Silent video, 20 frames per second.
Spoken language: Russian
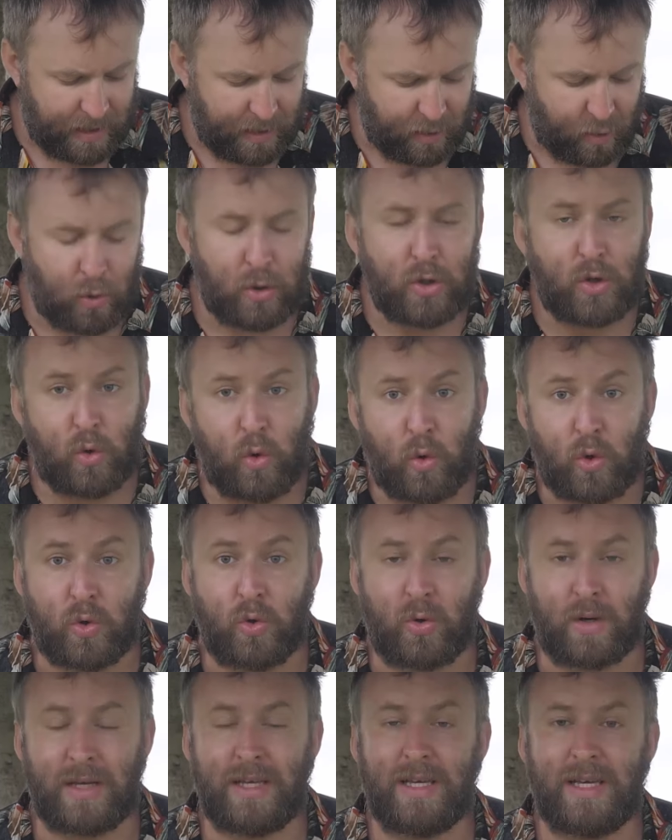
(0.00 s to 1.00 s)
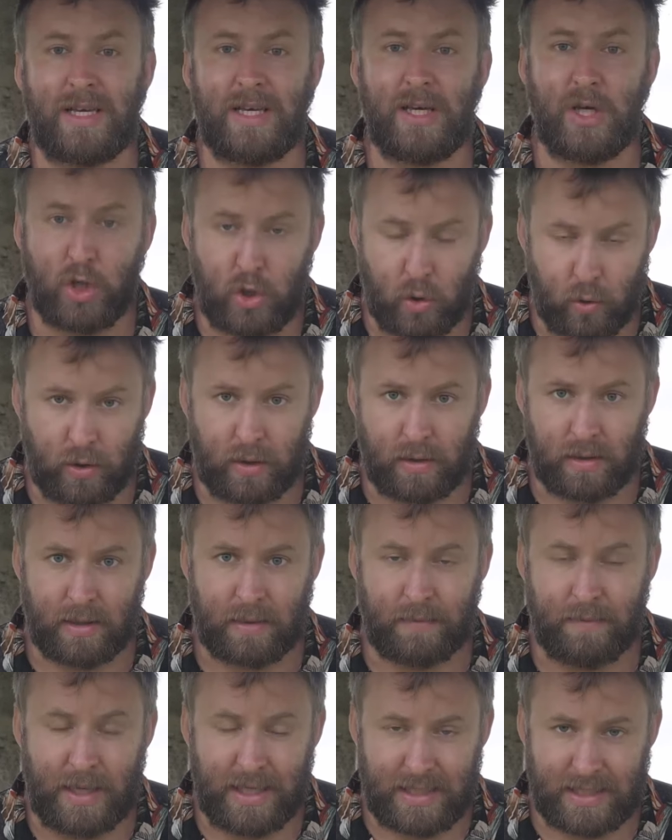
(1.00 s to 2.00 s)
Год году, июль
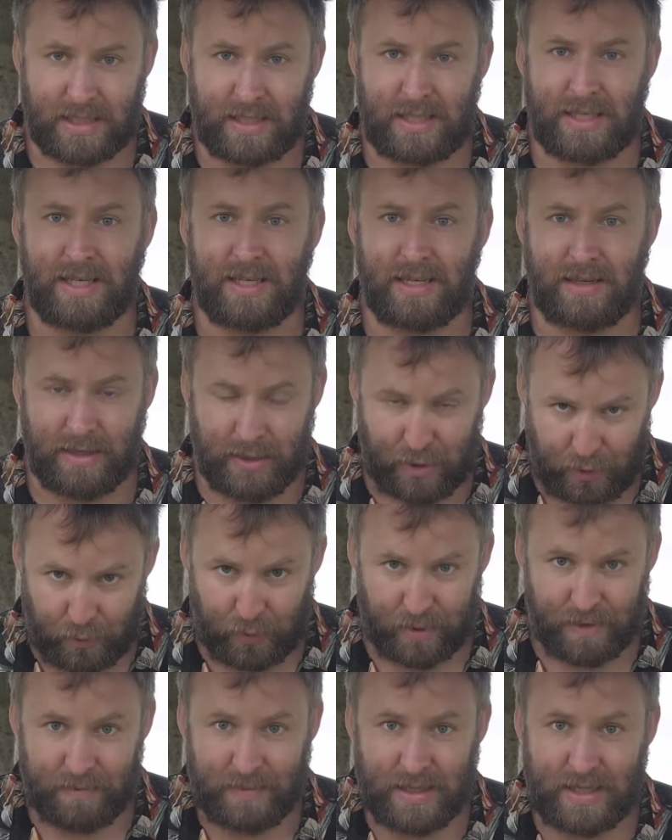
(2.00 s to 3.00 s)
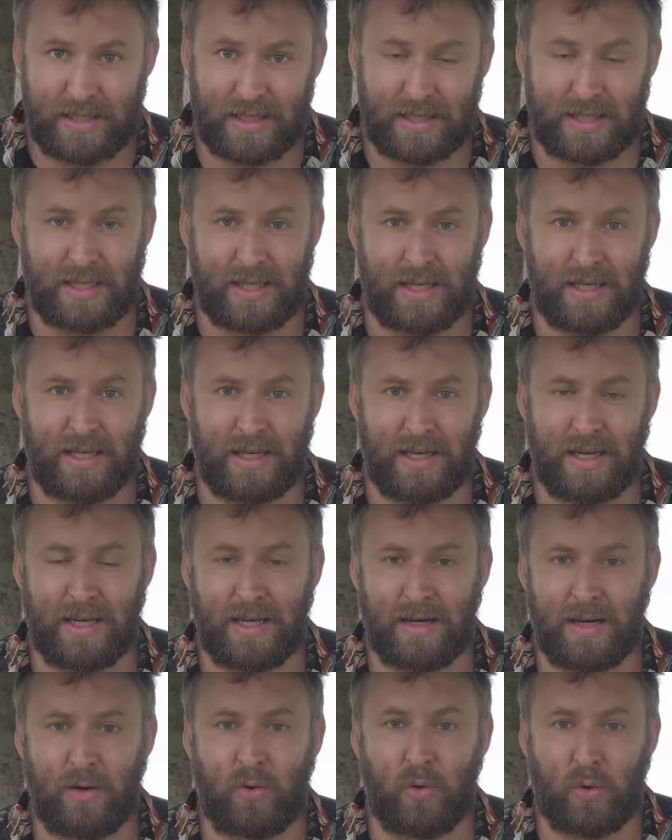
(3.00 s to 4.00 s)
месяц, июль месяц
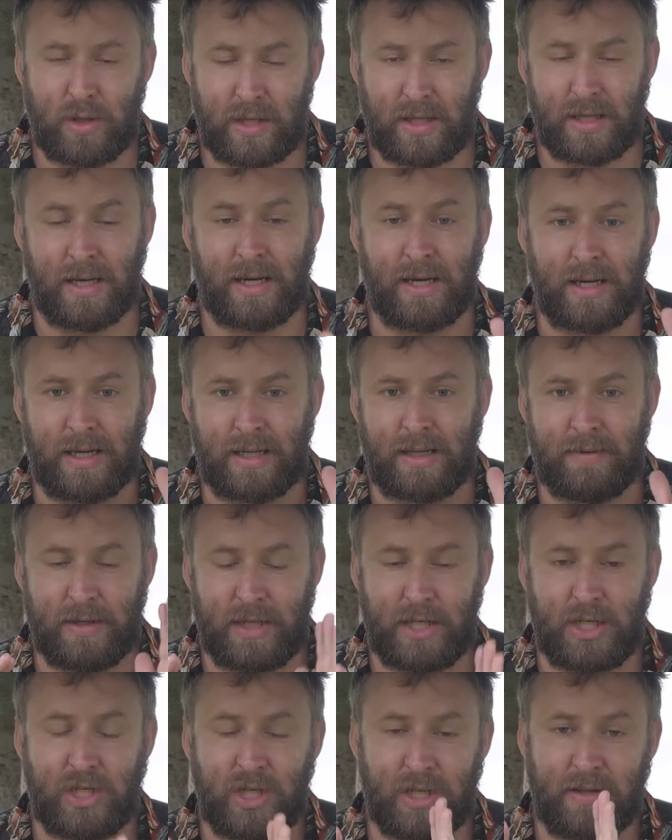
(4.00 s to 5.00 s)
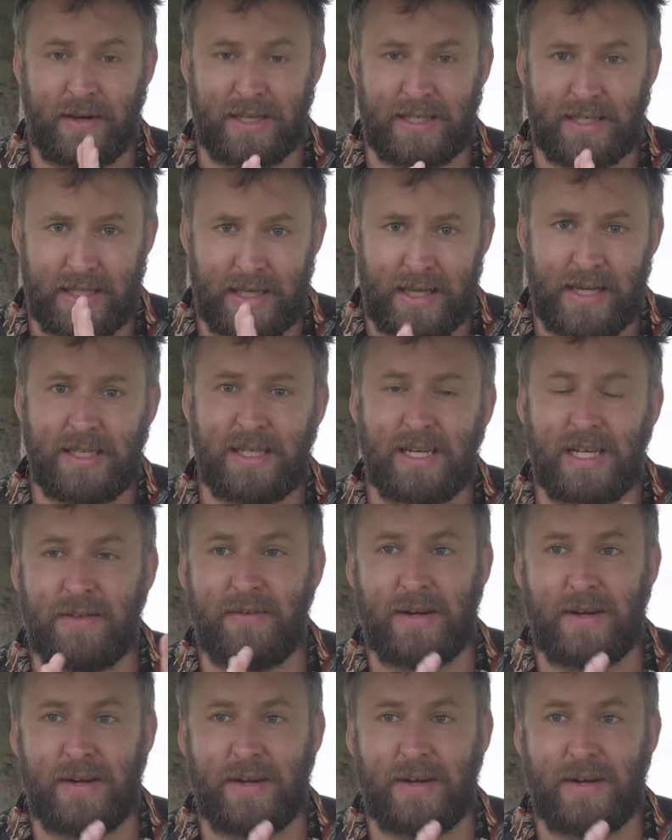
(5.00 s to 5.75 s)
год 2023 э, к